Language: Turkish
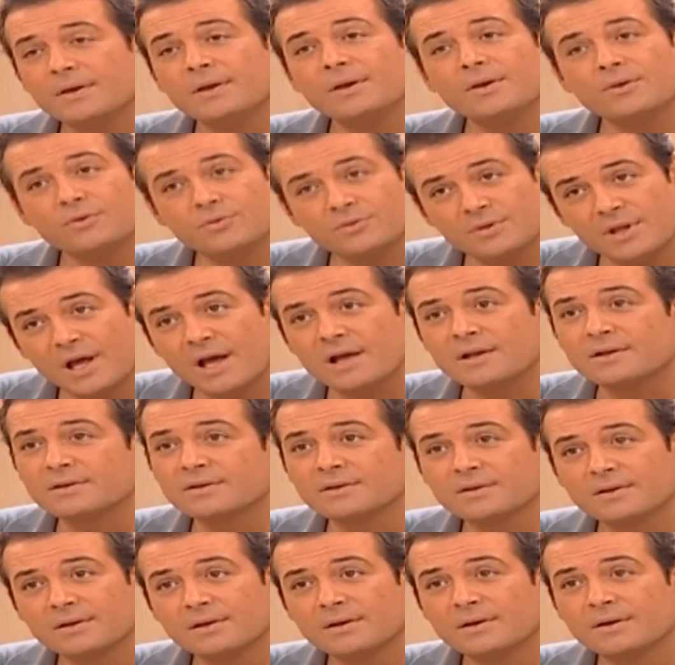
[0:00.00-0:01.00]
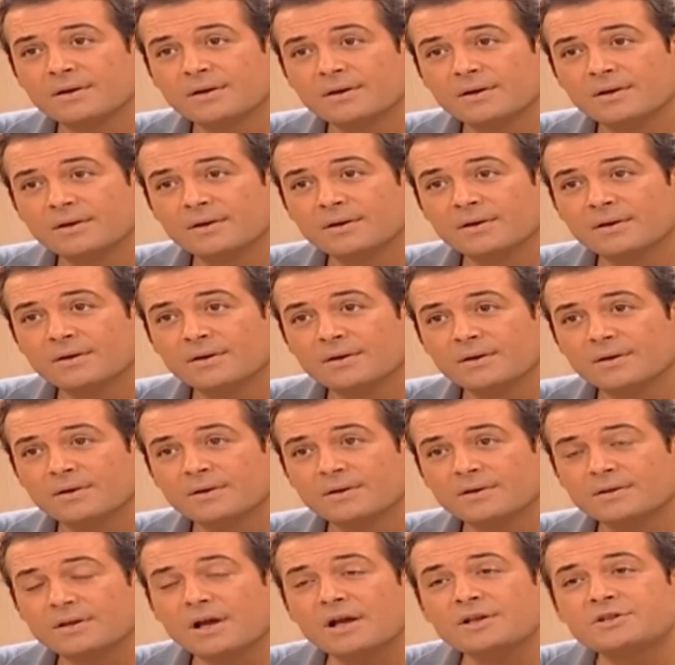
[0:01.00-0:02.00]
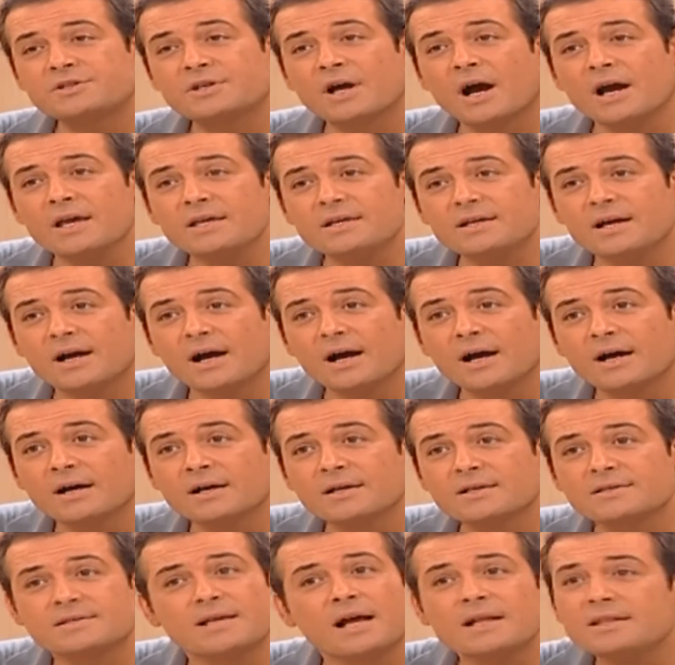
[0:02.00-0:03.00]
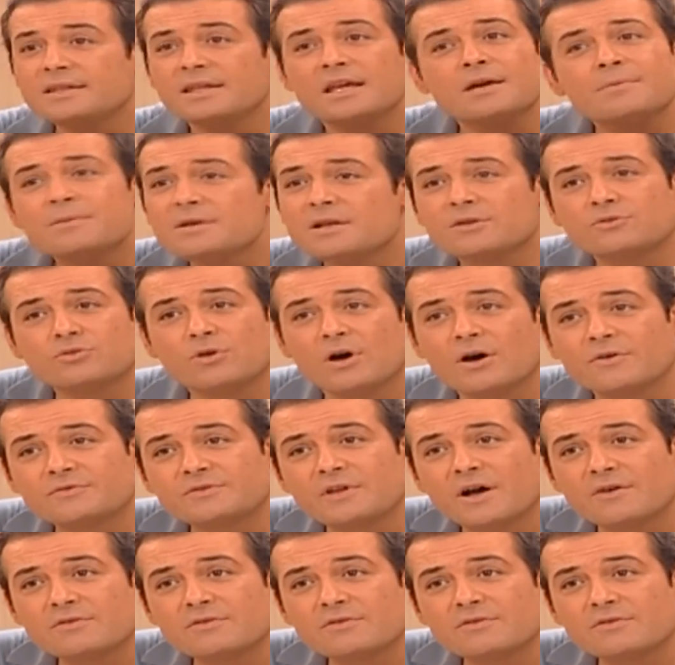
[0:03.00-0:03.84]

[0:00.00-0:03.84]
İyi günler. Ya Şayka, sen niye bana tuhaf